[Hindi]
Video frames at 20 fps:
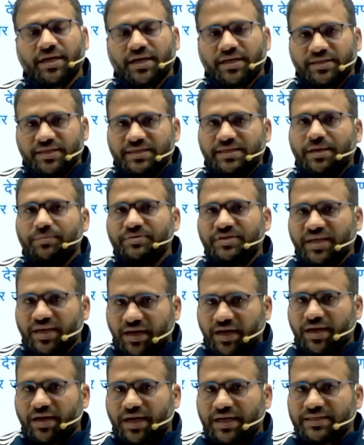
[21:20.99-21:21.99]
जैसे हम
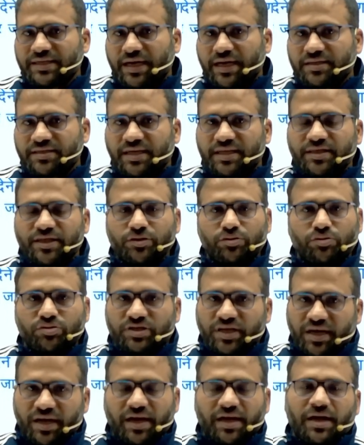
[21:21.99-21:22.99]
श्रीलंका जाना चाहते हैं तो
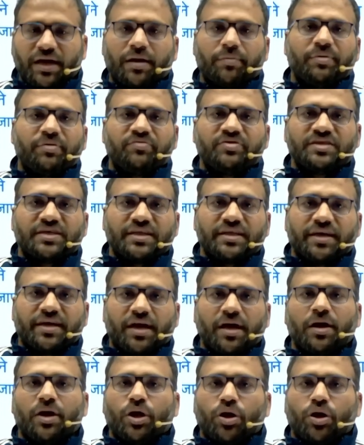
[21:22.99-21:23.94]
श्रीलंका हमें वीज़ा देगा